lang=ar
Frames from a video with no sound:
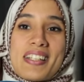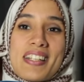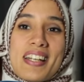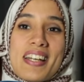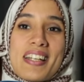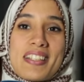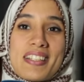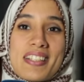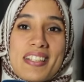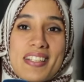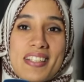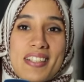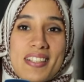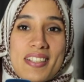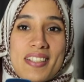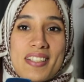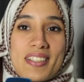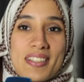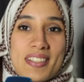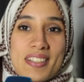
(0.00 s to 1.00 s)
ان
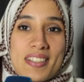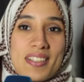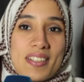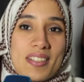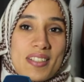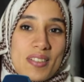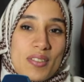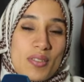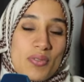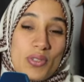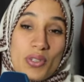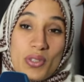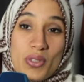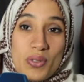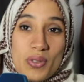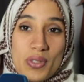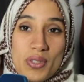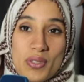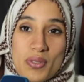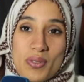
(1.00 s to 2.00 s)

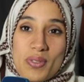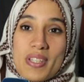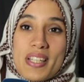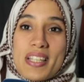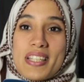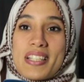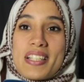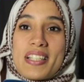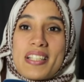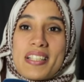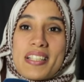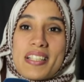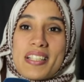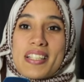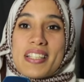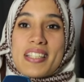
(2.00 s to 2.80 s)
الفولورز والناس اللي